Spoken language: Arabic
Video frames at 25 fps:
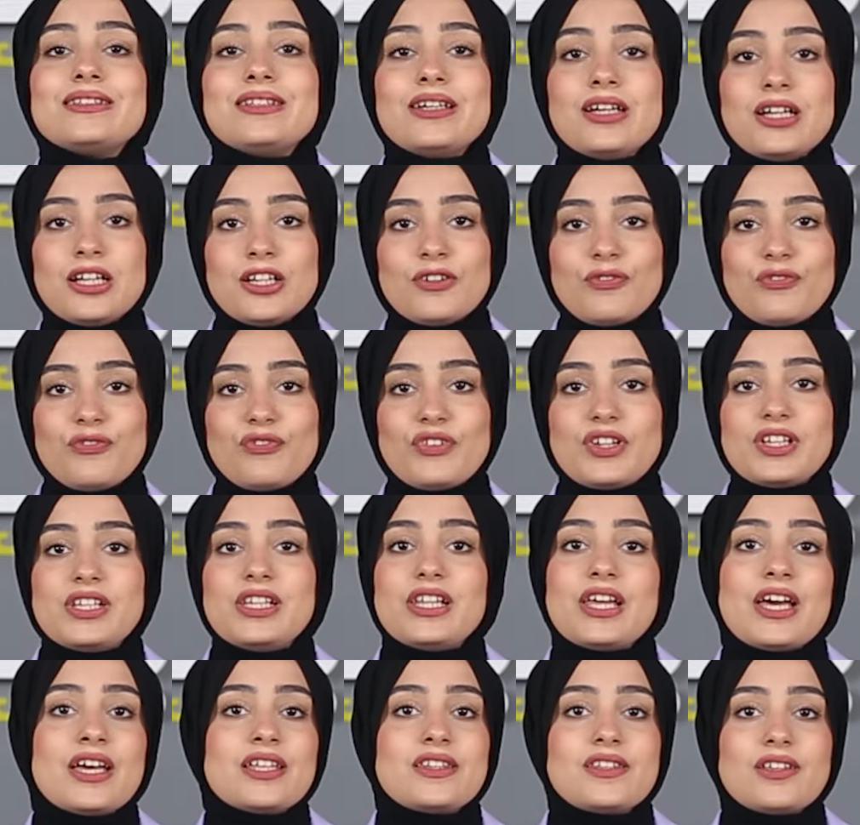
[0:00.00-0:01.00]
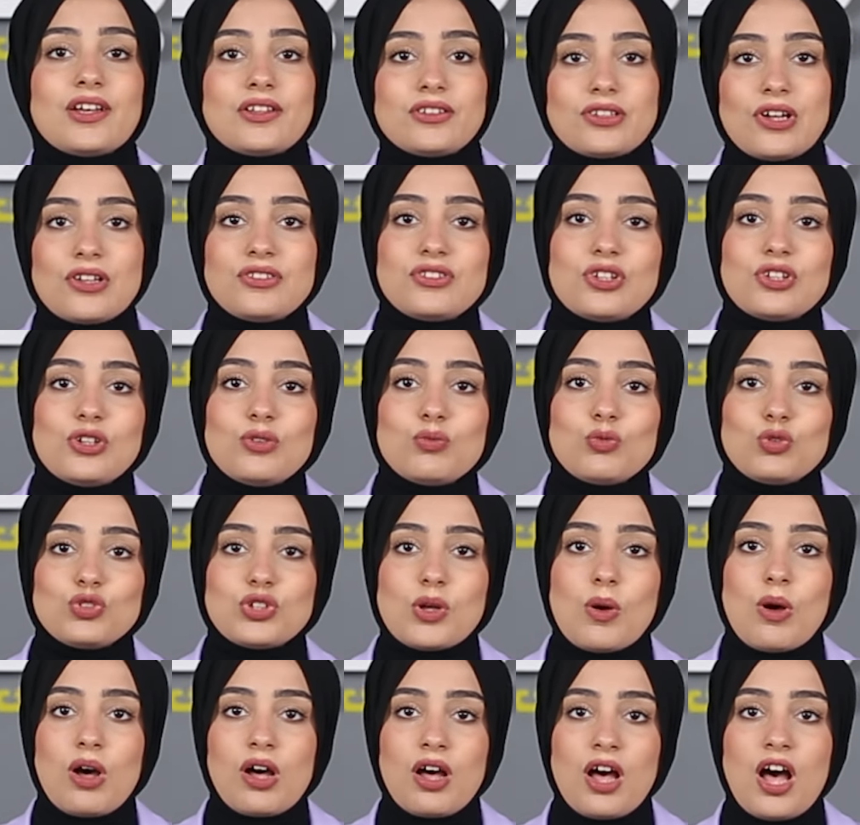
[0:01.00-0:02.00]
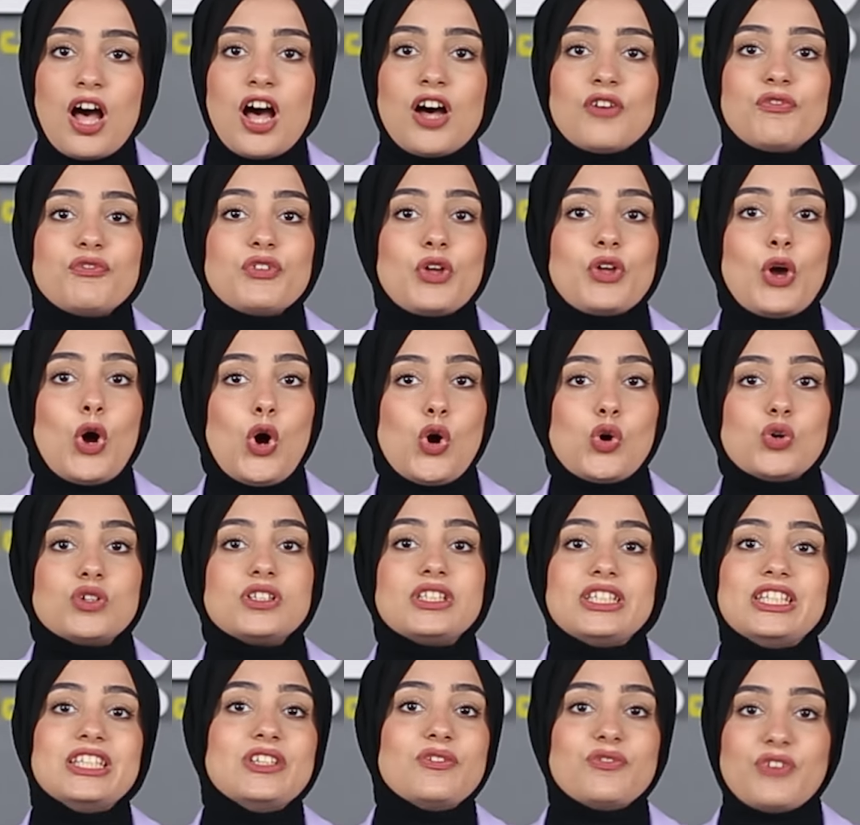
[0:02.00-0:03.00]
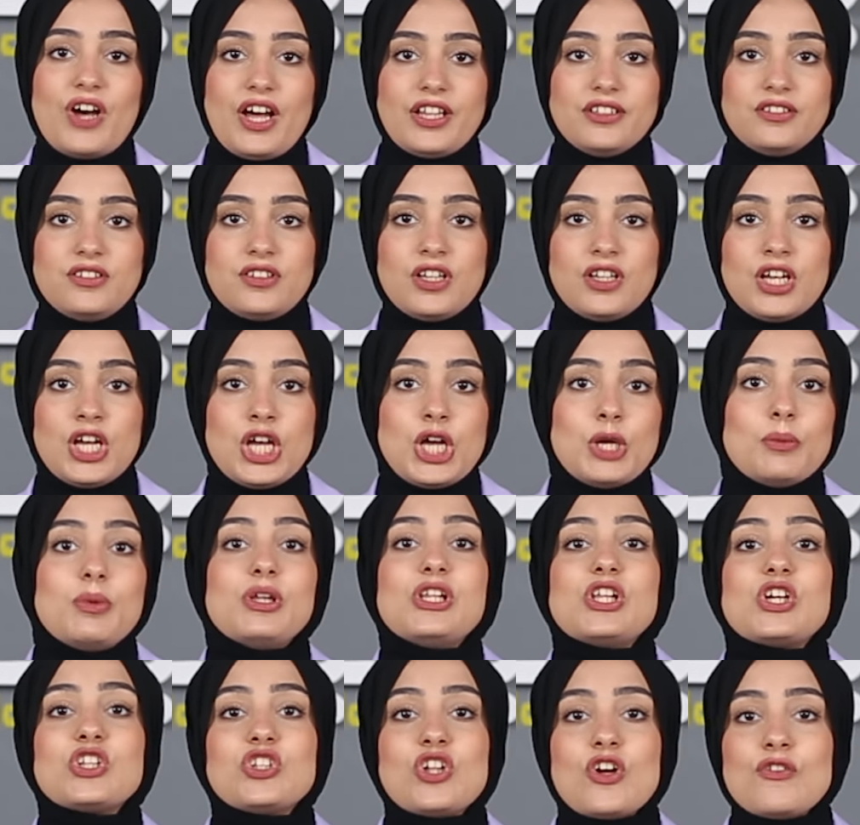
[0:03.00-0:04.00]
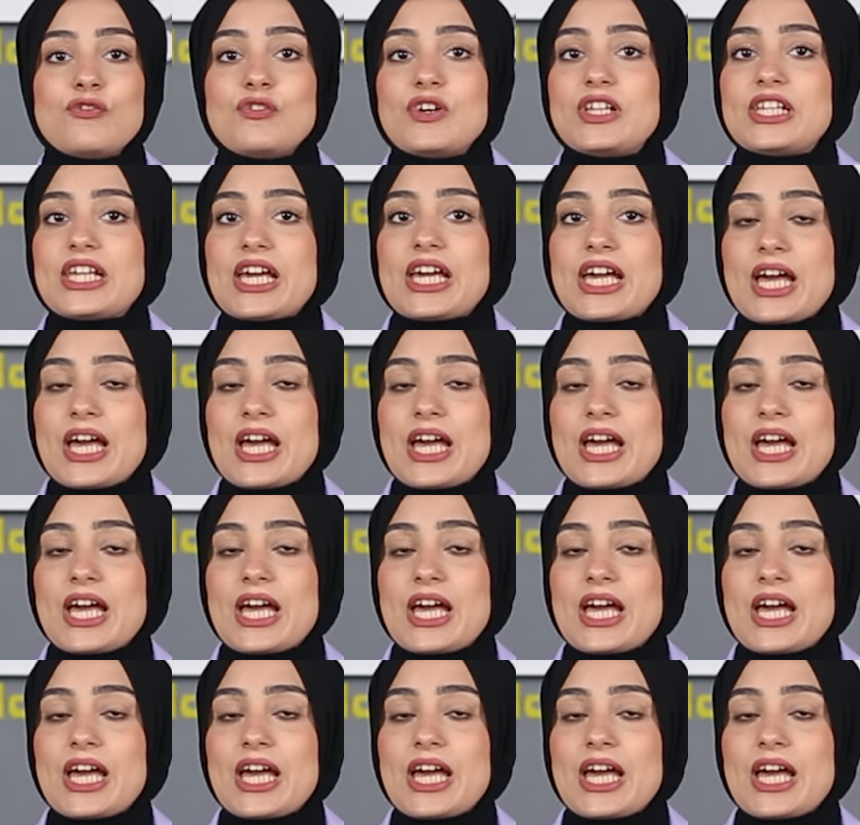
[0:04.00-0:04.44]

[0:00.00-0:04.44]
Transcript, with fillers: ضعف الاحتياطات المتوقعة في حوض ليفانت بالإضافة ل